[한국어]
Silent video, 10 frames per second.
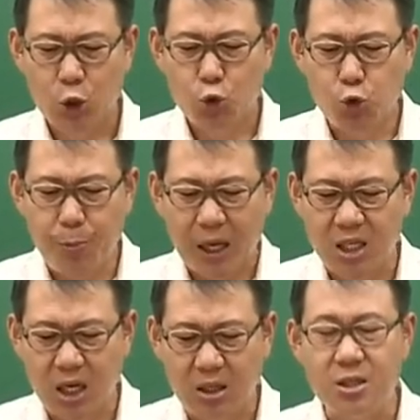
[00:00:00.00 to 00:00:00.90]

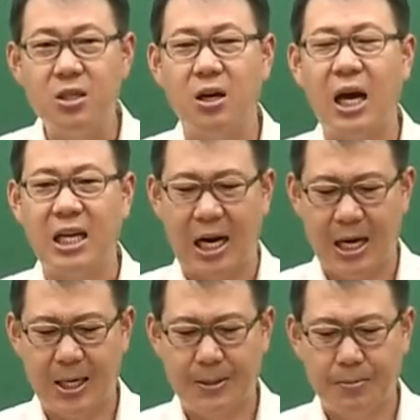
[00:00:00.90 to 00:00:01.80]
후백제의 흔적 하나.
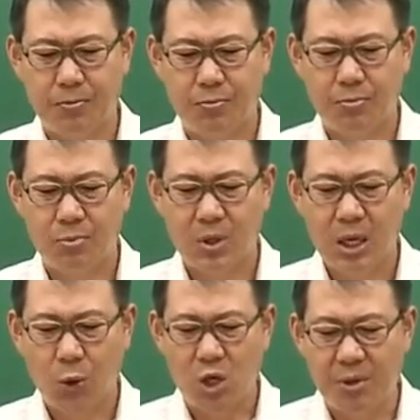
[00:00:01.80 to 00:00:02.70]

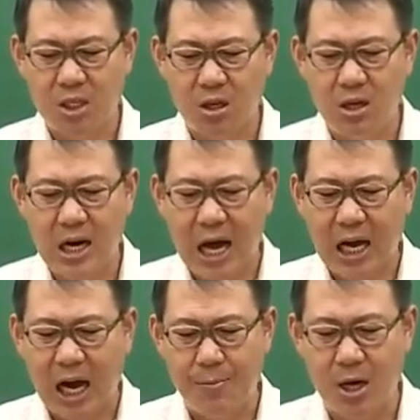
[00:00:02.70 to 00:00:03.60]
그 다음에
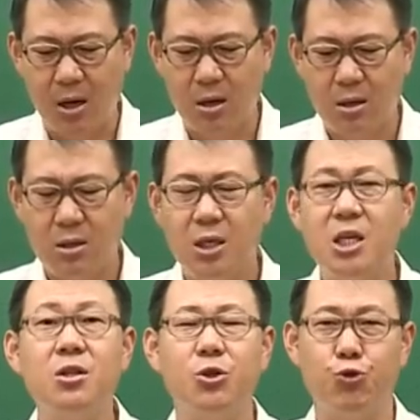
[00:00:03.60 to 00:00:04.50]
전라가명
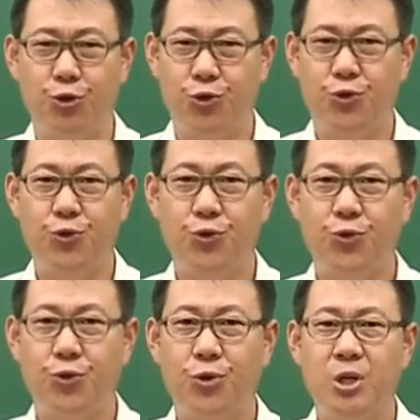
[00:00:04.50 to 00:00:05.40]
힌트 둘.
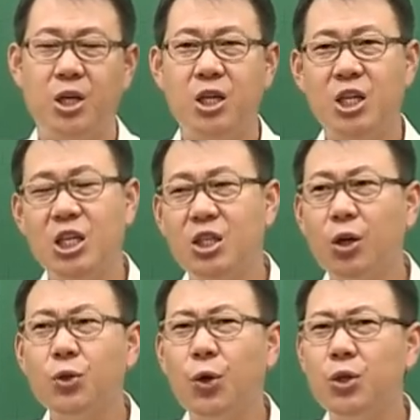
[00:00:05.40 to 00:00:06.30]
이
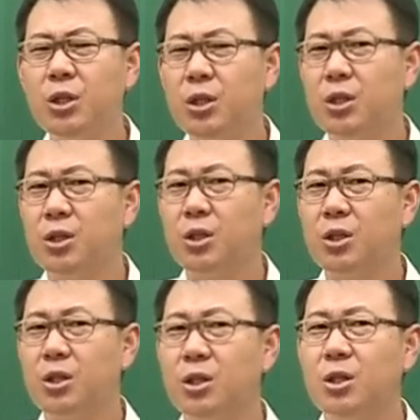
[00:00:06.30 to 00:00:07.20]
정도는
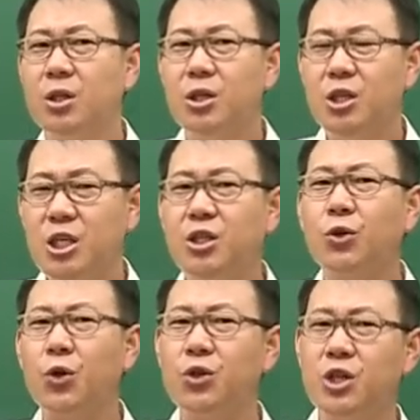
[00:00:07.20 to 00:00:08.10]
이
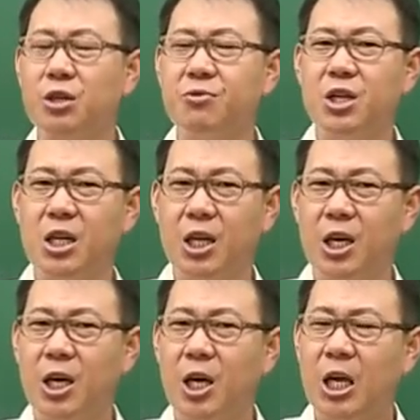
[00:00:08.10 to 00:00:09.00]
정도는 여러분들이
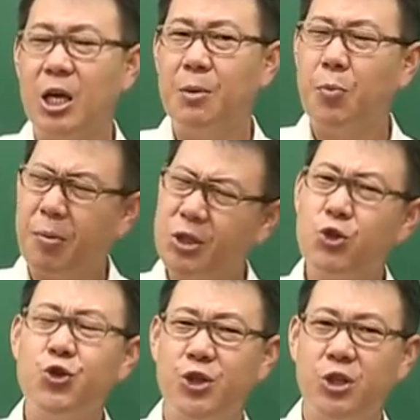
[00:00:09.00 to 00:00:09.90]

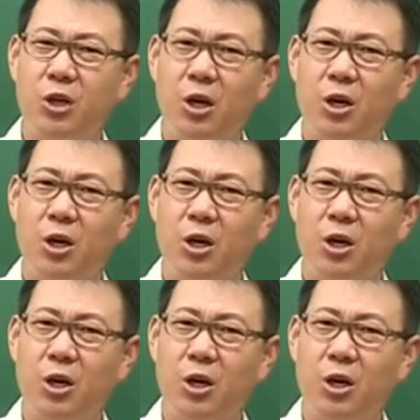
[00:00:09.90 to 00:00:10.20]
뽑아줄 수 있죠.